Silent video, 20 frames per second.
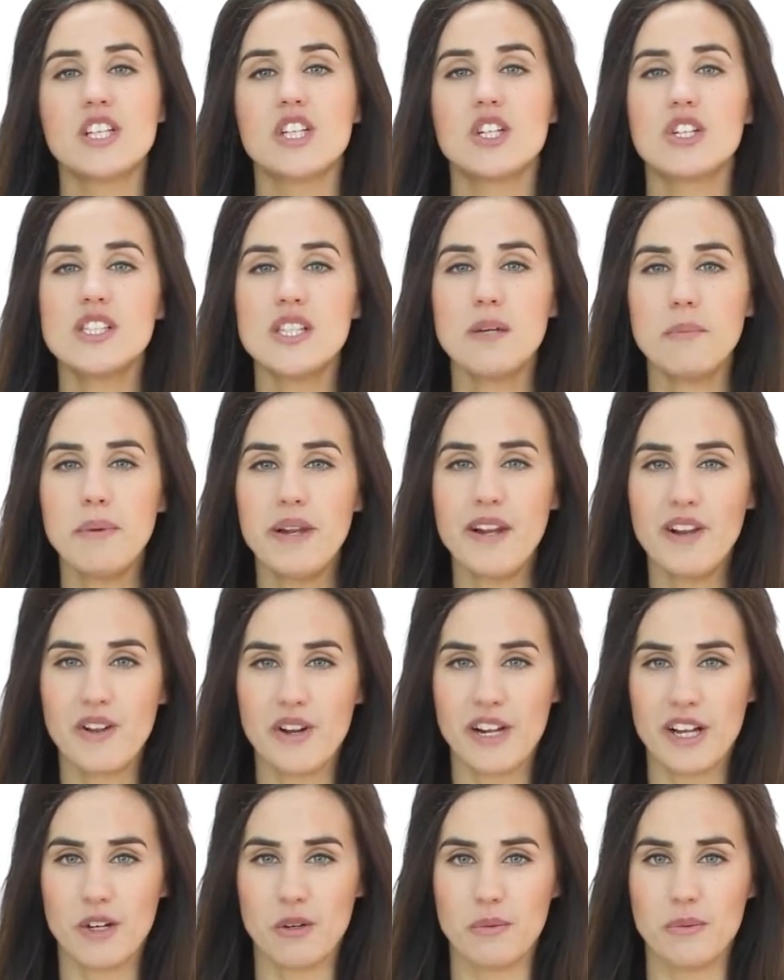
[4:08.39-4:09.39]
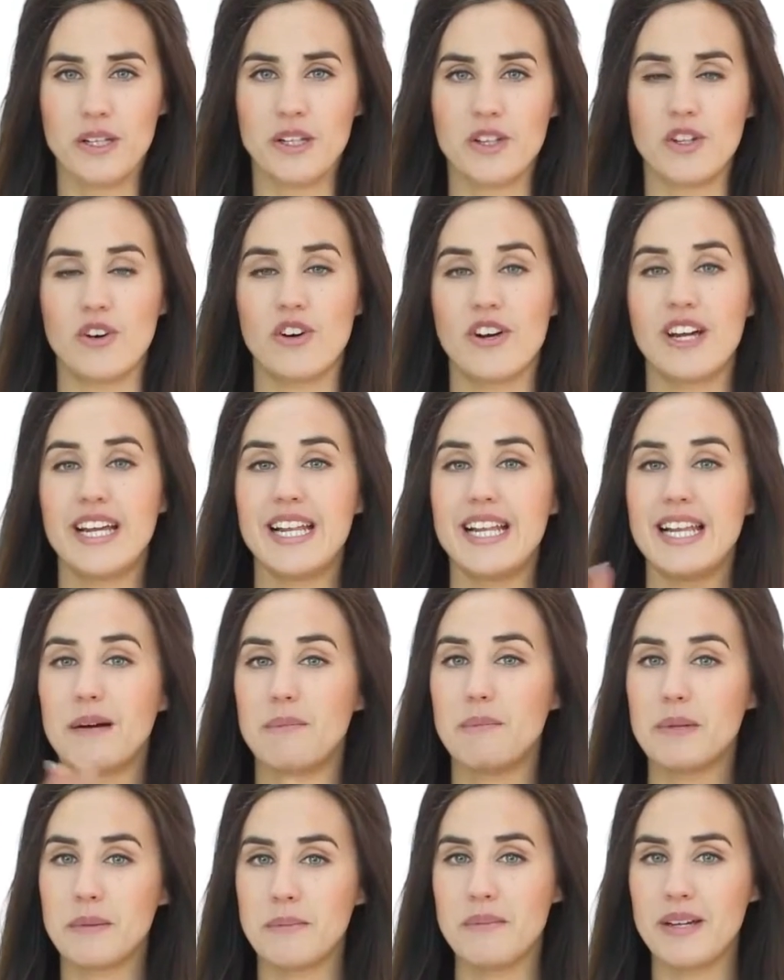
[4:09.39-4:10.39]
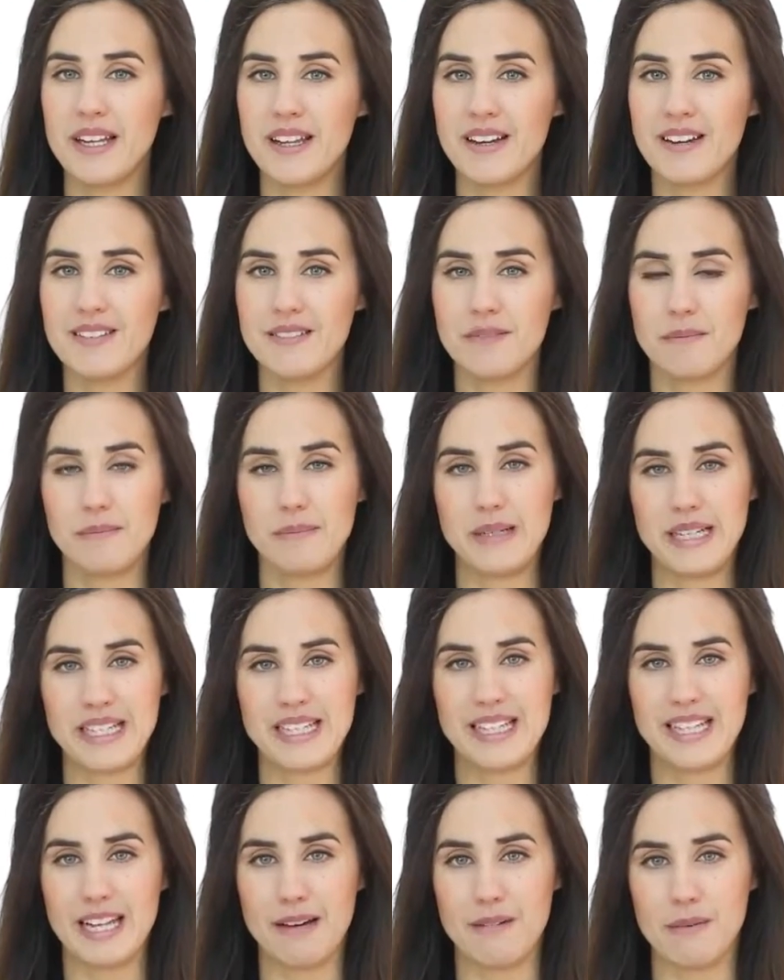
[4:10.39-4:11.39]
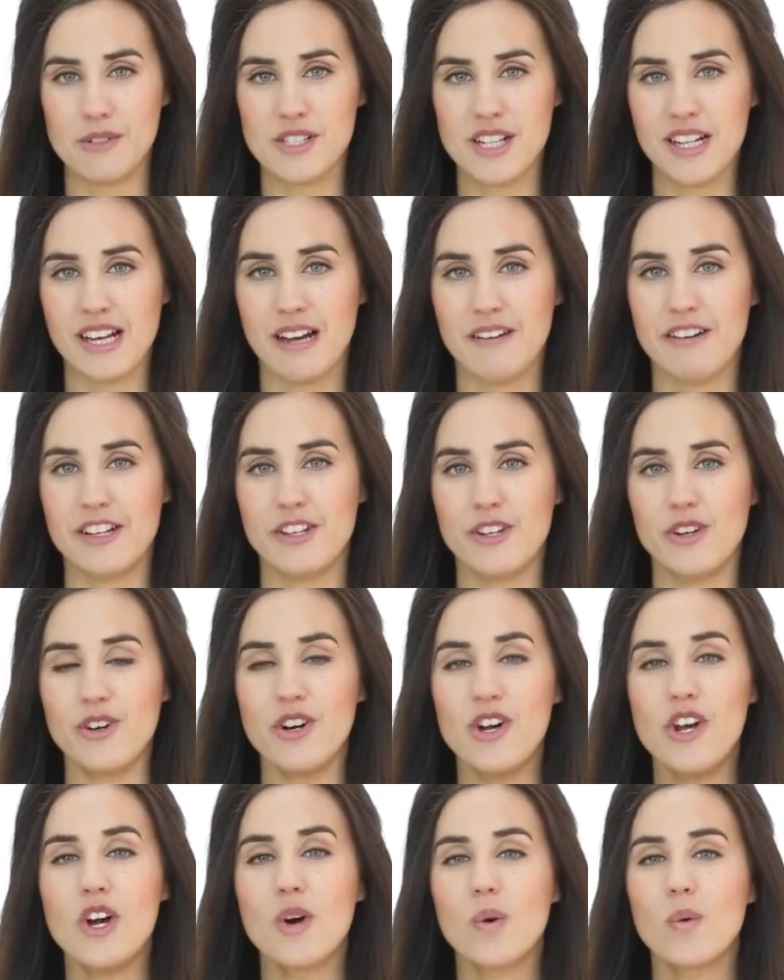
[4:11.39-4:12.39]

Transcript: Yo siempre lo recomiendo. En la primera vez que lavamos el cabello